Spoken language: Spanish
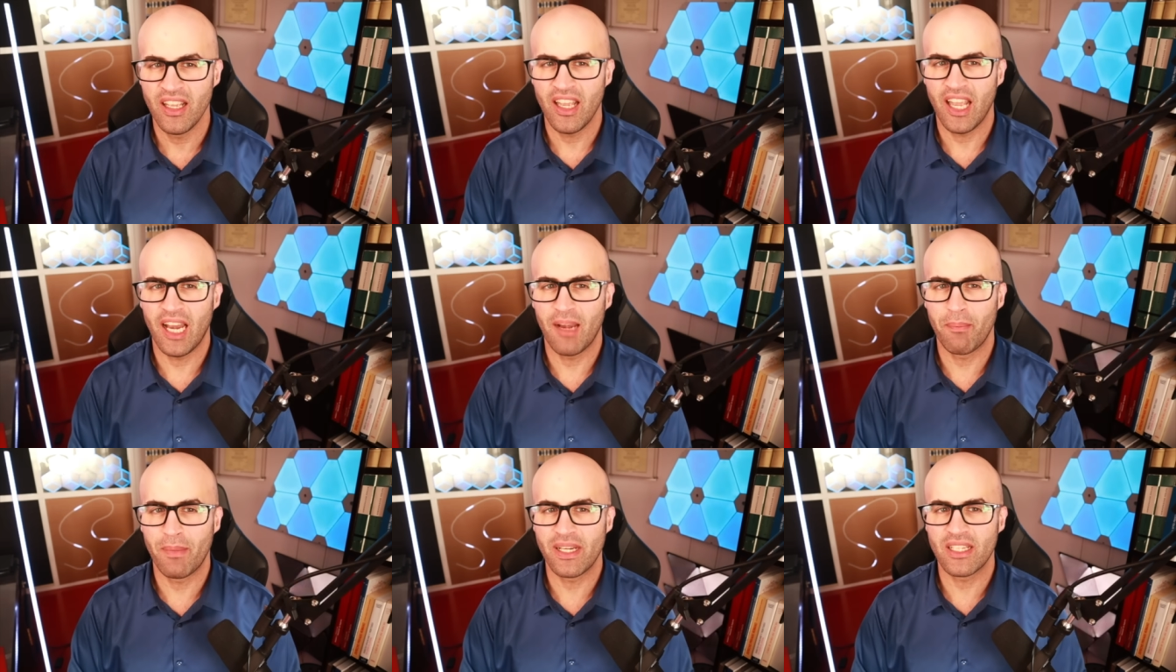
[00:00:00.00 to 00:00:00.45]

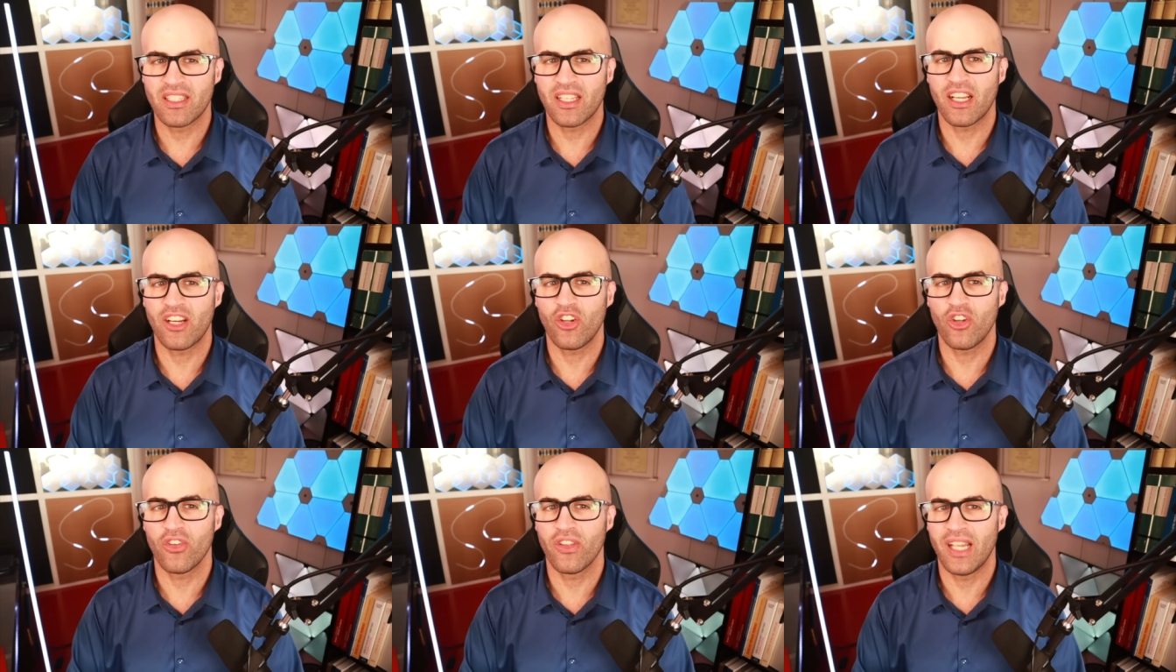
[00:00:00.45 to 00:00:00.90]
El
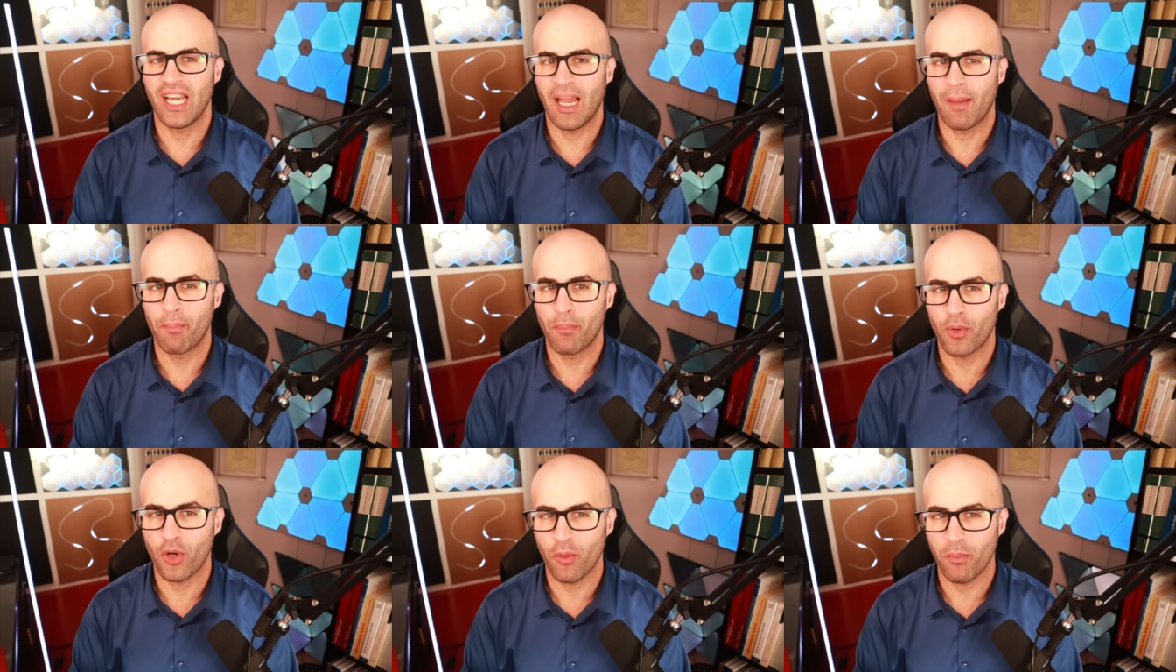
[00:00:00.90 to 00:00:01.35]
Ministerio de
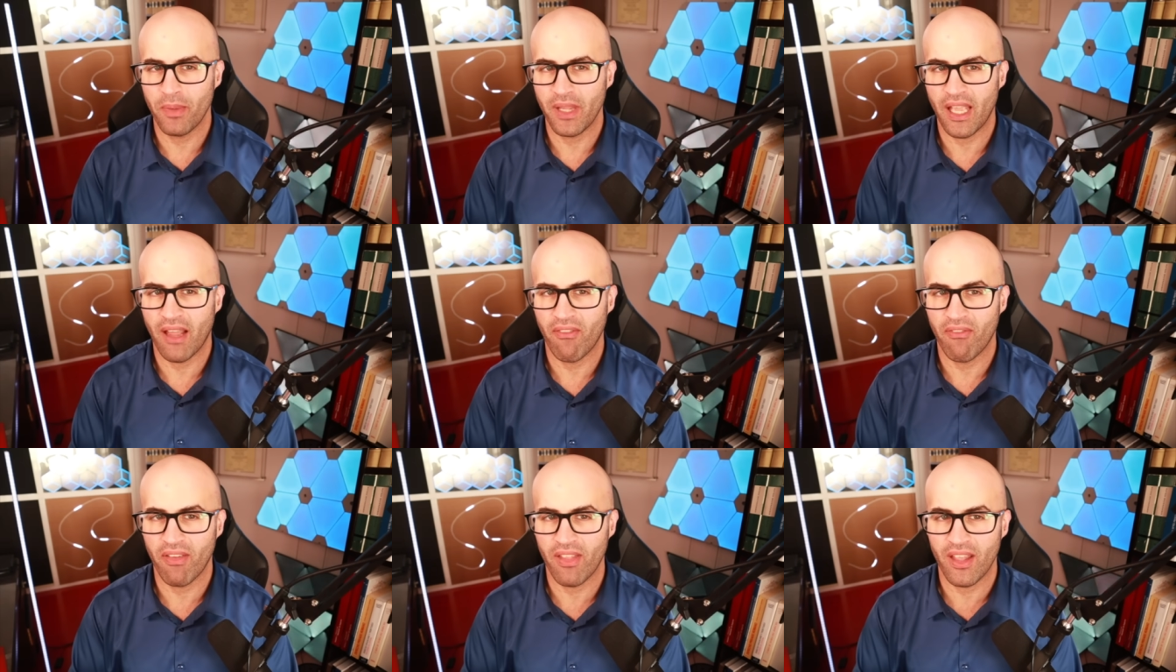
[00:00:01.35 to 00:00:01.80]
la
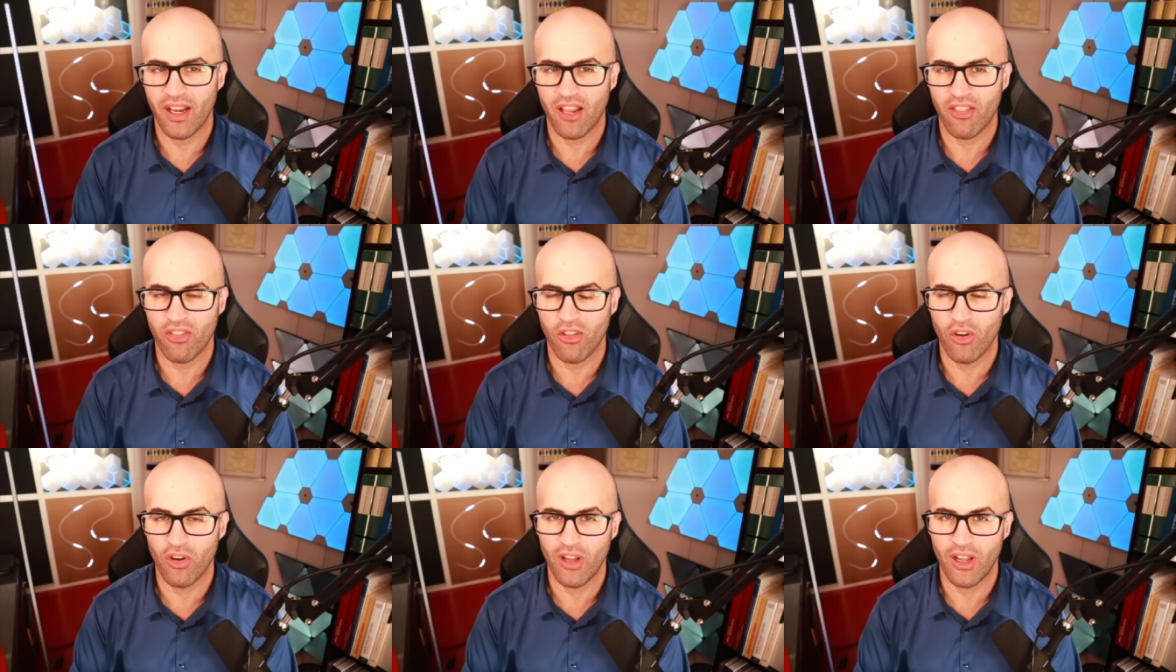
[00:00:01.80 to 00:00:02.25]
propia
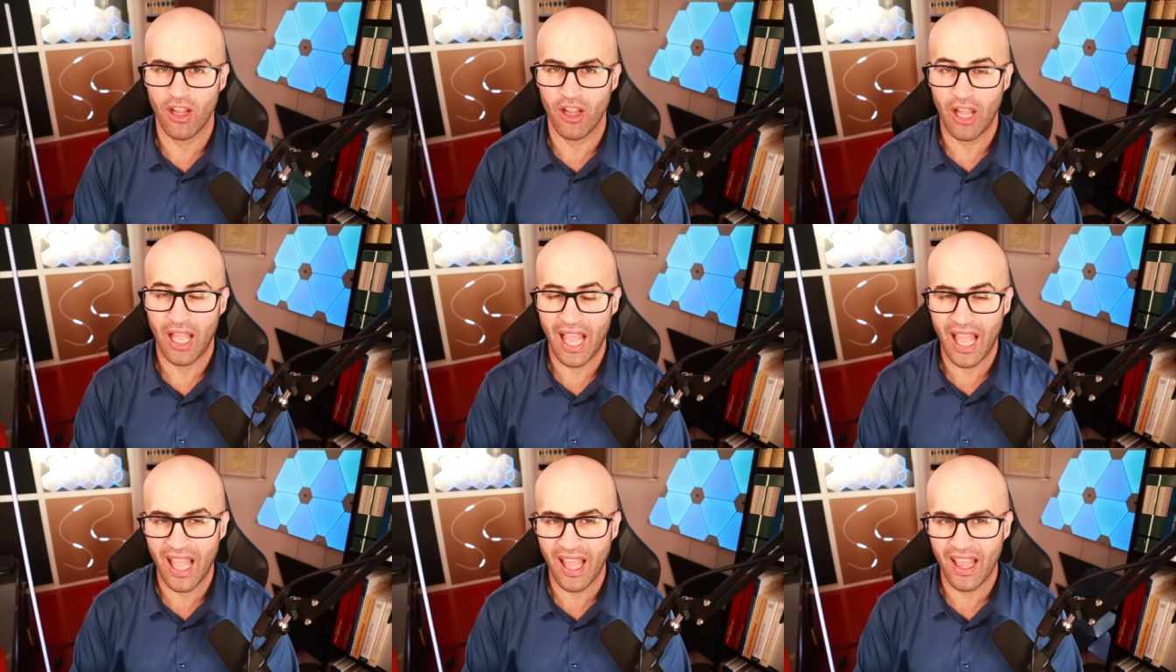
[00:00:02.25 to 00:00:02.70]
Federación
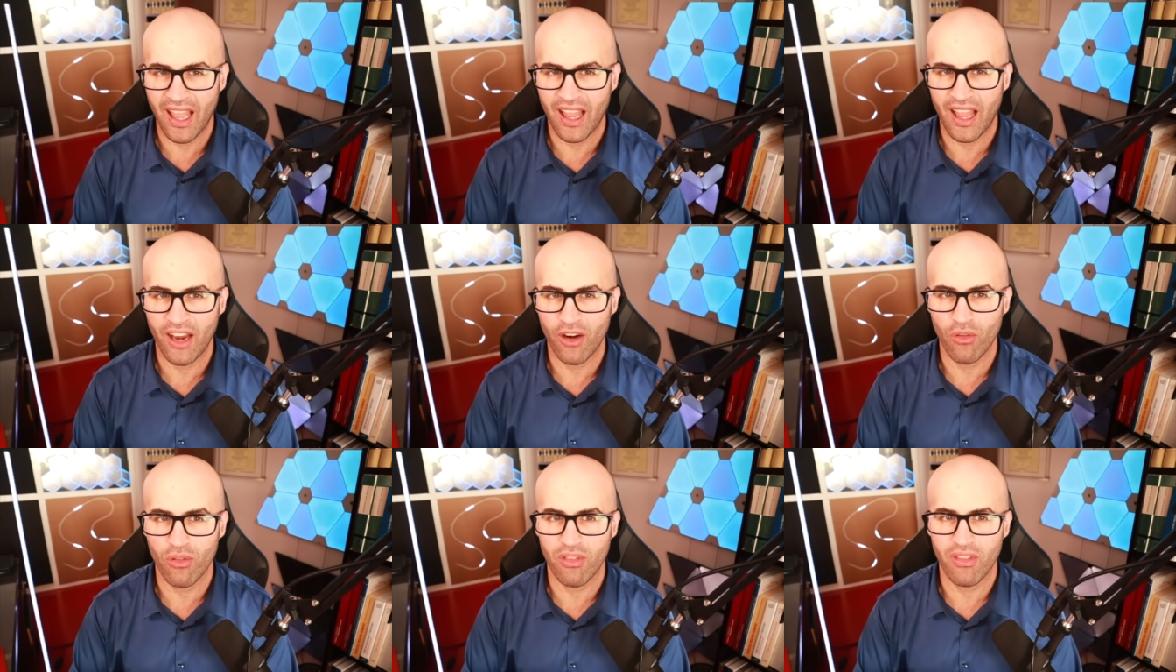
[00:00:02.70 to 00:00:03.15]
ha
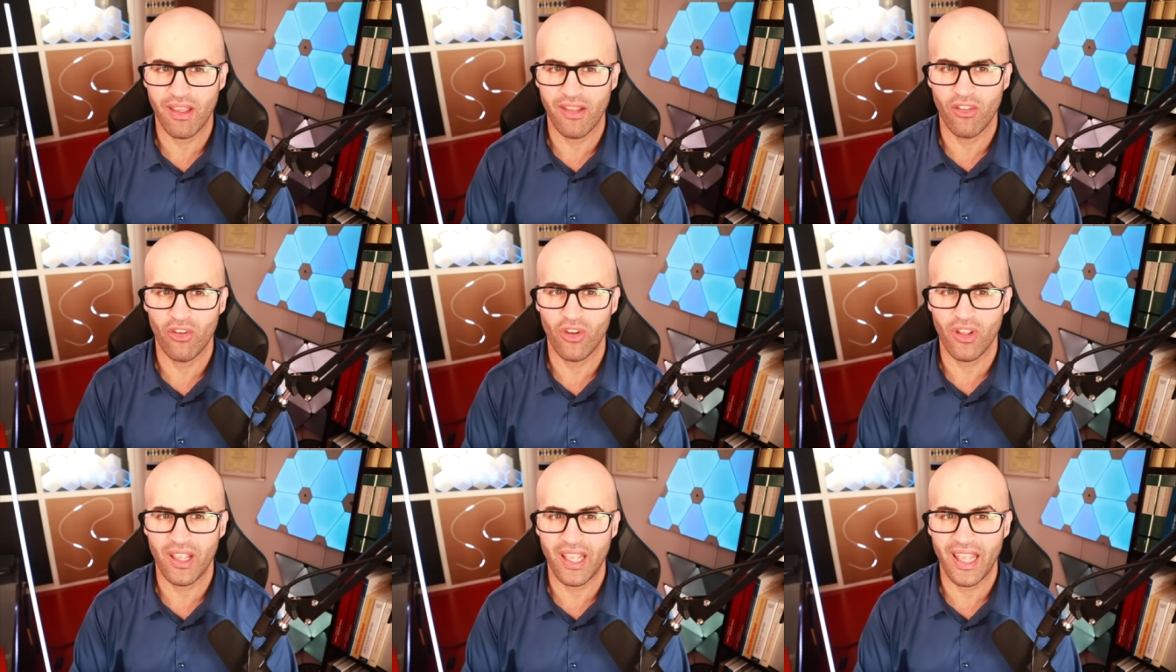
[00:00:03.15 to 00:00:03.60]

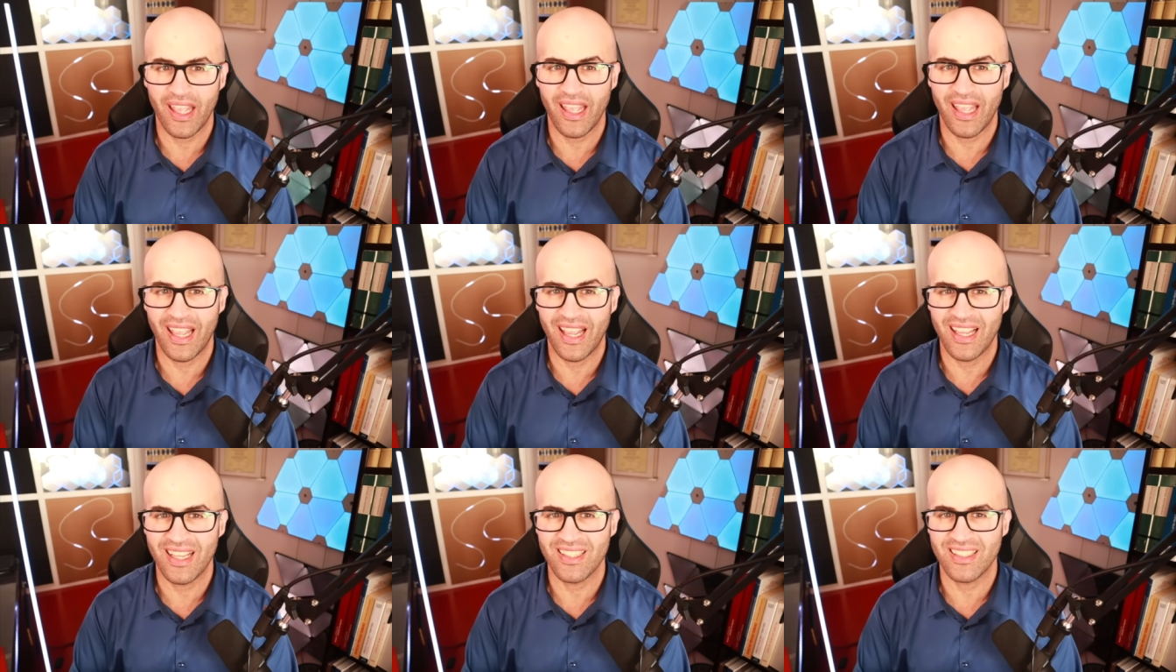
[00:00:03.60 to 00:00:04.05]
anunciado que
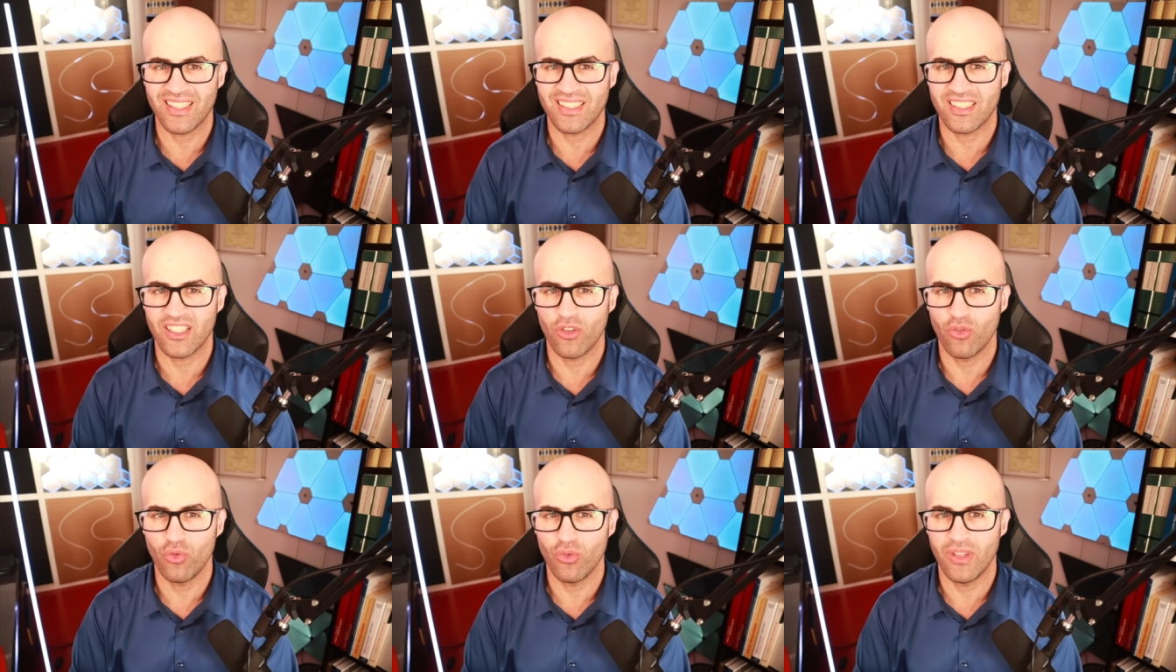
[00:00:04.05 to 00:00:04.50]
en esta
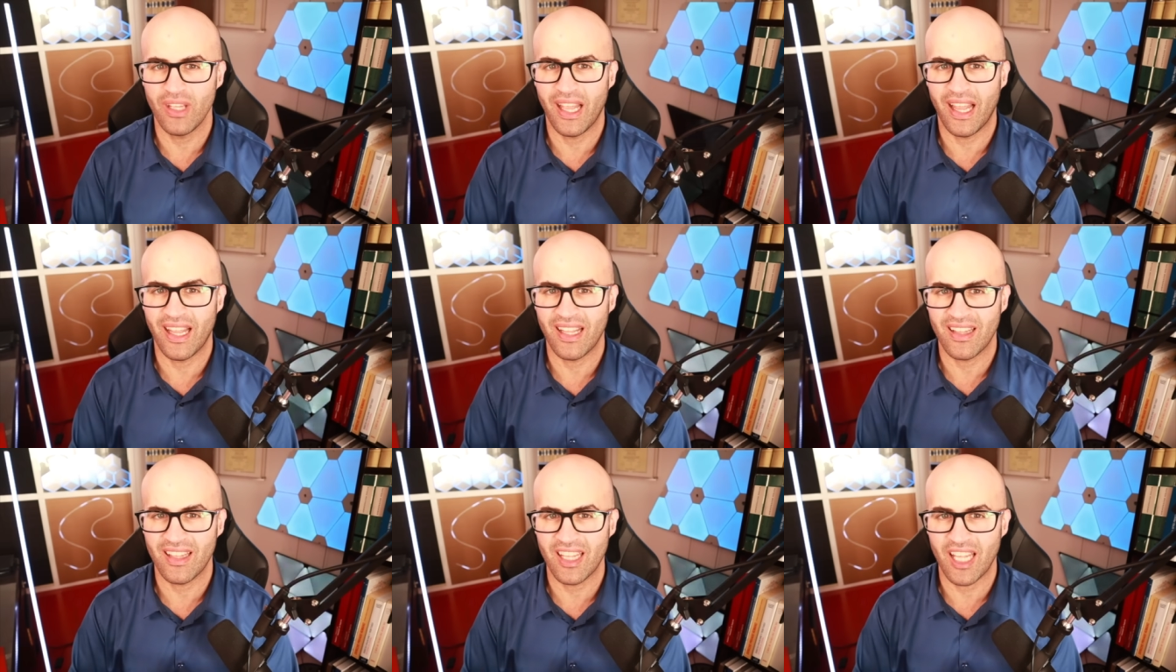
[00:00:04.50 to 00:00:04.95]

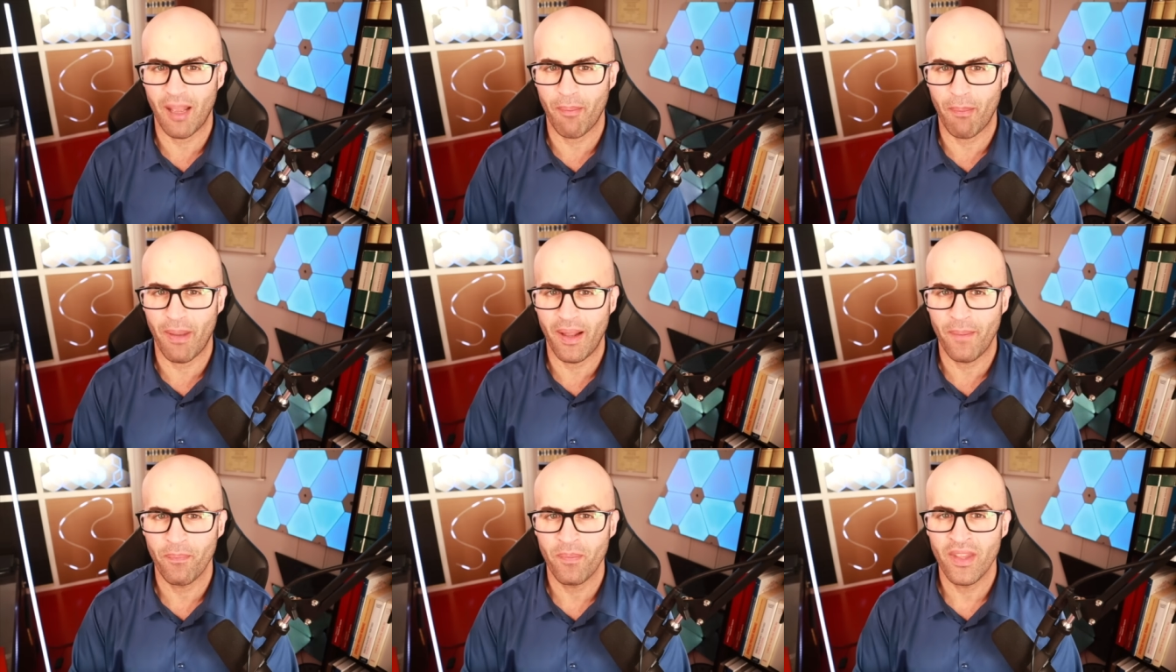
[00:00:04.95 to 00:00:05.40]
segunda
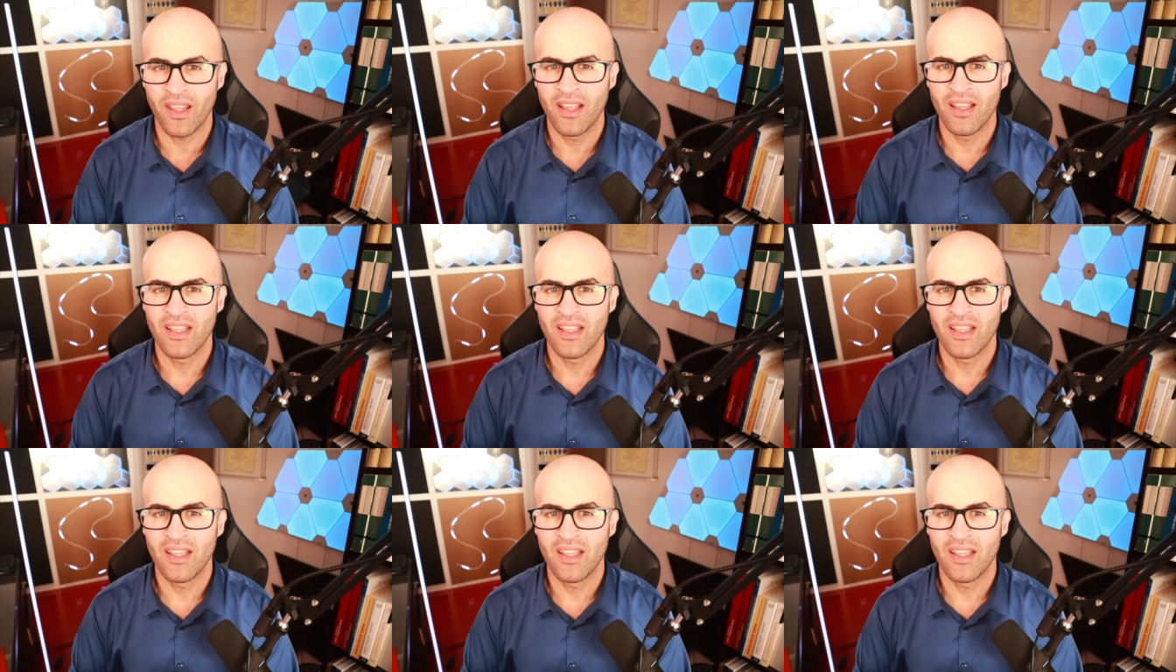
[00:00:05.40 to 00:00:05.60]
etapa